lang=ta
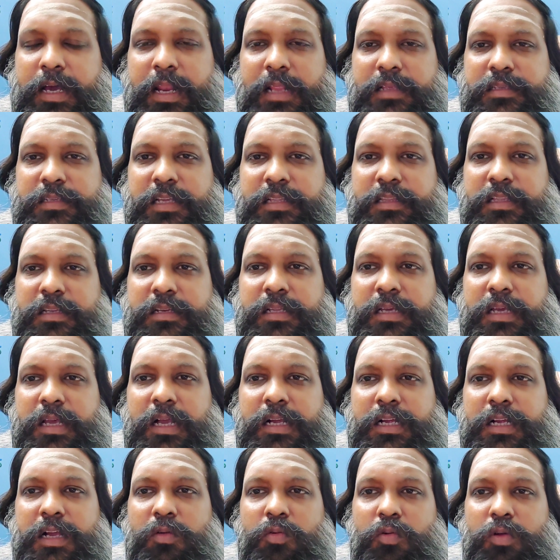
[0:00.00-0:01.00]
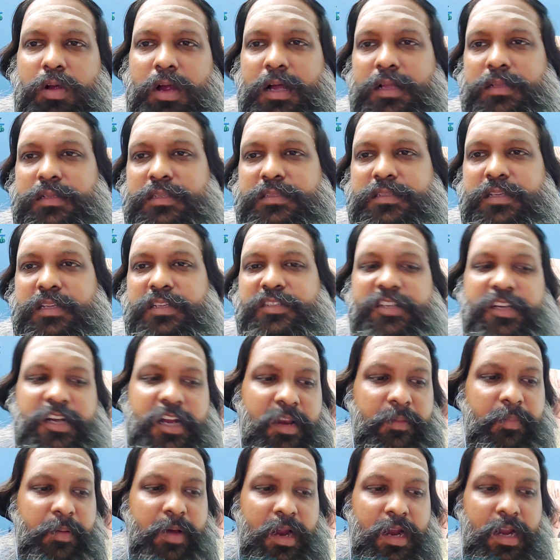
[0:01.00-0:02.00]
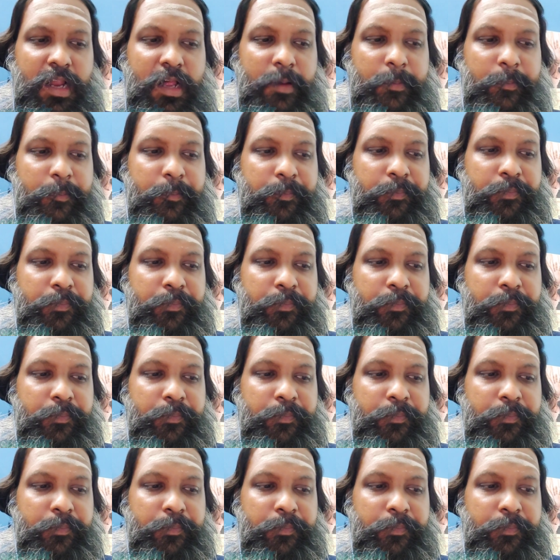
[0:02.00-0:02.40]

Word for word: கரை சேர்ந்துட்டு அங்கே உட்காந்து சிரிச்சுக்கிட்டு இருப்பாங்களாம்